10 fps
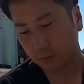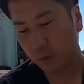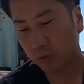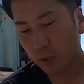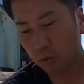
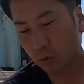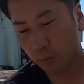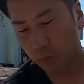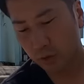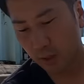まあ、抜けること
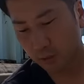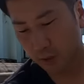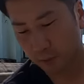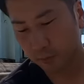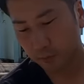ももちろんある
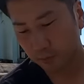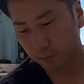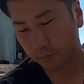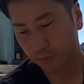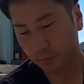けど
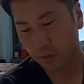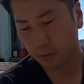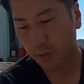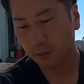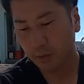
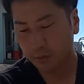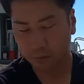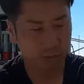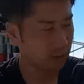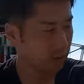割と大丈夫です